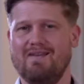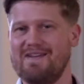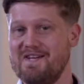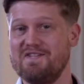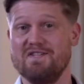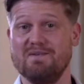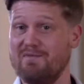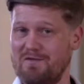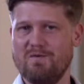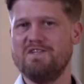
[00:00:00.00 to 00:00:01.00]
Olá, gente,
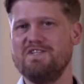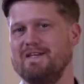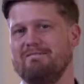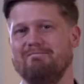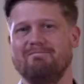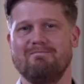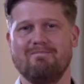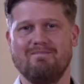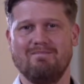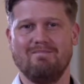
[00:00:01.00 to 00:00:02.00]
muito bom dia.
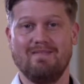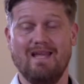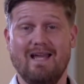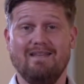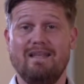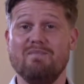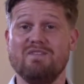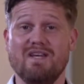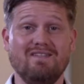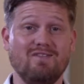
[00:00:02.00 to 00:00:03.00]

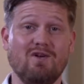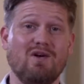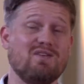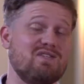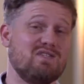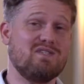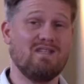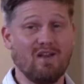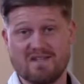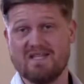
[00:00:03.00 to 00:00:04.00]
Temos diante de nós,
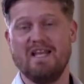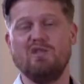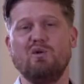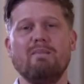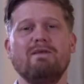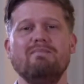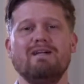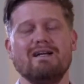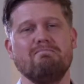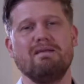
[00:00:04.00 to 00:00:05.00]
na nossa leitura
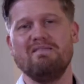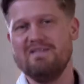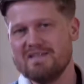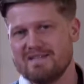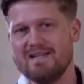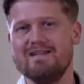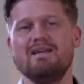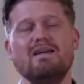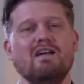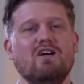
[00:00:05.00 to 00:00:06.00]
bíblica, prevista
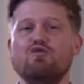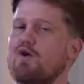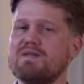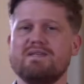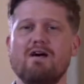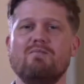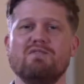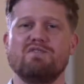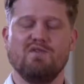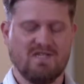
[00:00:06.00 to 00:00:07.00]
dois
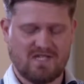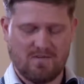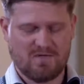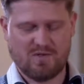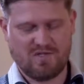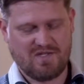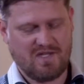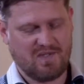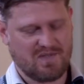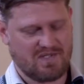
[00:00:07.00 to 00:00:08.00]
salmos, dois salmos
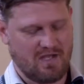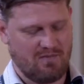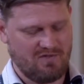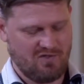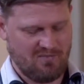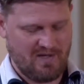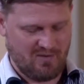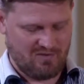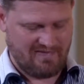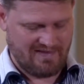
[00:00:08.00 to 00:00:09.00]
curtinhos, salmo de número
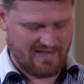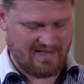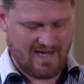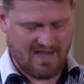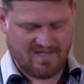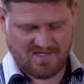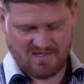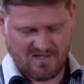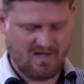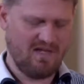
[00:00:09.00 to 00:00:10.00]

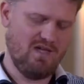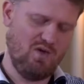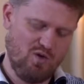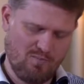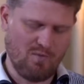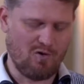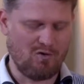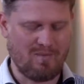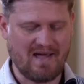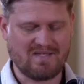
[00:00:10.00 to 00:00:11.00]
93 e um
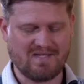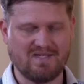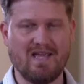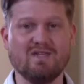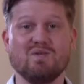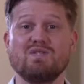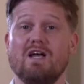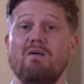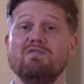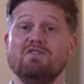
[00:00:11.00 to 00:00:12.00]
pouco mais extenso,
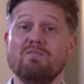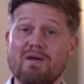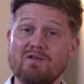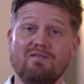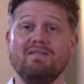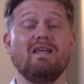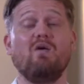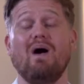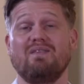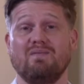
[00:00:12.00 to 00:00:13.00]
salmo de número
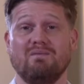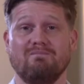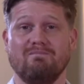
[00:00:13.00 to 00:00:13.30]
94.